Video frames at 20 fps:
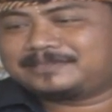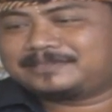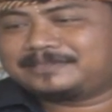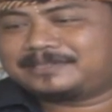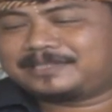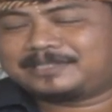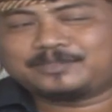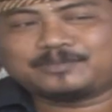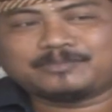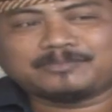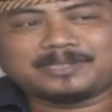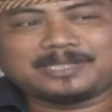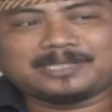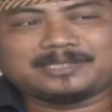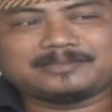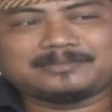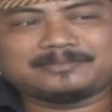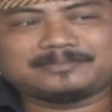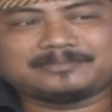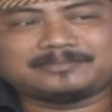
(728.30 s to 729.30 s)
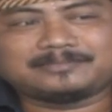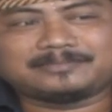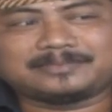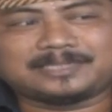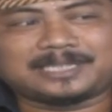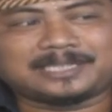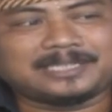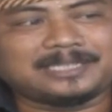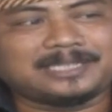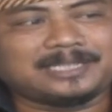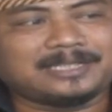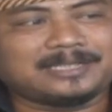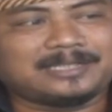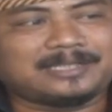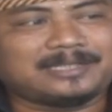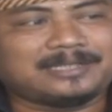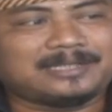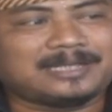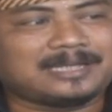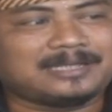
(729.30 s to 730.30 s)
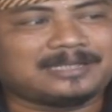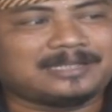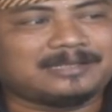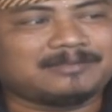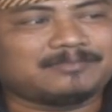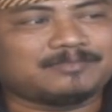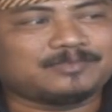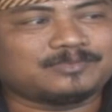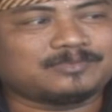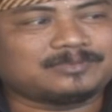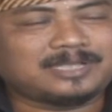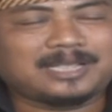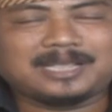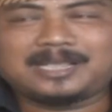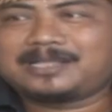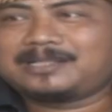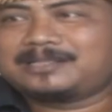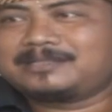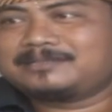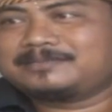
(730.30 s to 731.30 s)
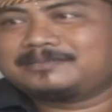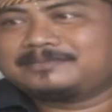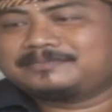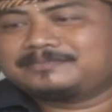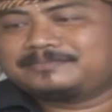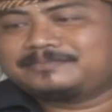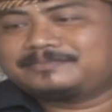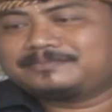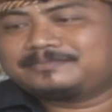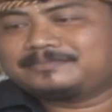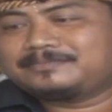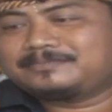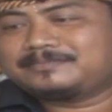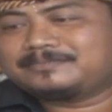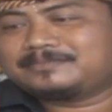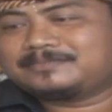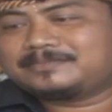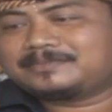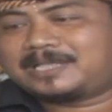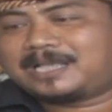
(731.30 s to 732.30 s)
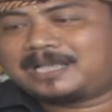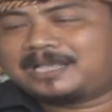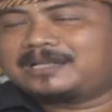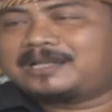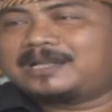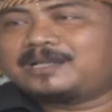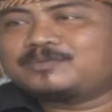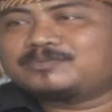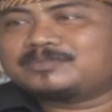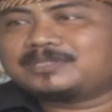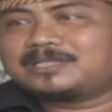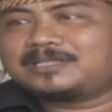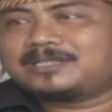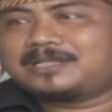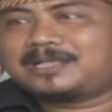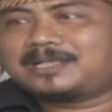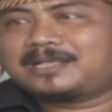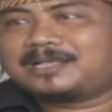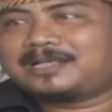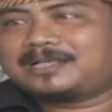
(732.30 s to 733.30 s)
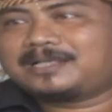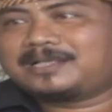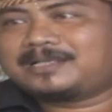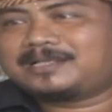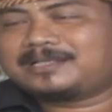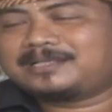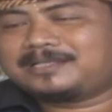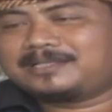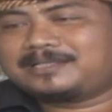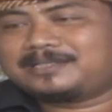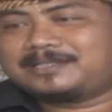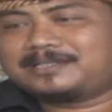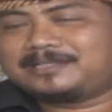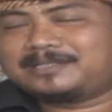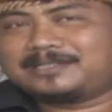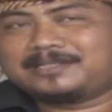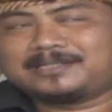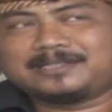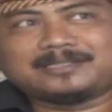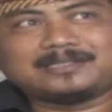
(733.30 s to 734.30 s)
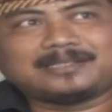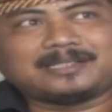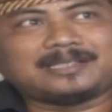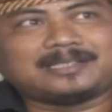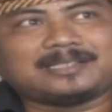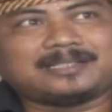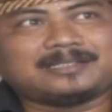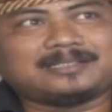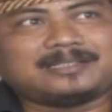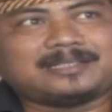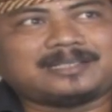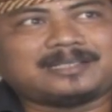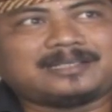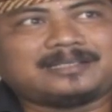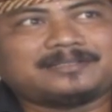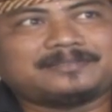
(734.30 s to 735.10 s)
Nah cuman jadi diri dan ilmunya angin lalu saja. Dan eh, akhirnya